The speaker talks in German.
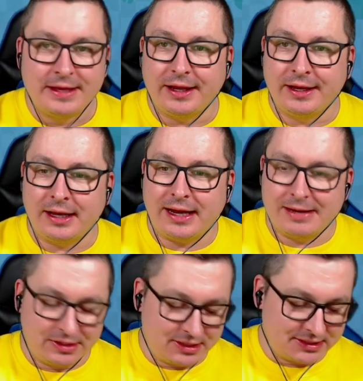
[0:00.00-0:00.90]
Äh,
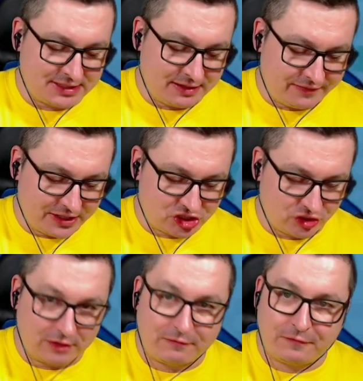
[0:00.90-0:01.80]
einmal das
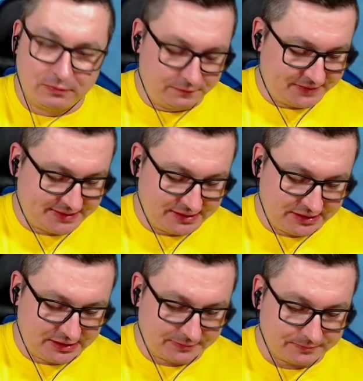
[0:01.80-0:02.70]
Hawaii-Shirt
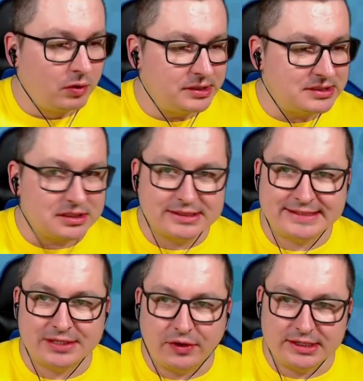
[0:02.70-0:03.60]
50 und
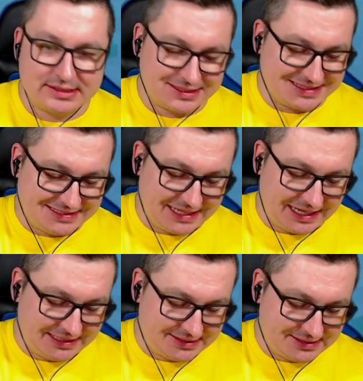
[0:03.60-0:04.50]
Zeus
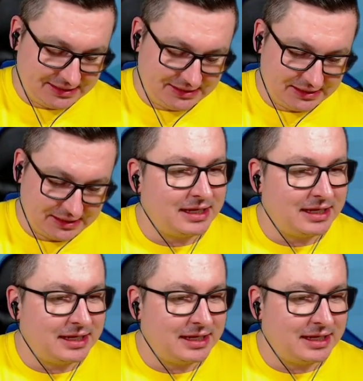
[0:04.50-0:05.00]
60.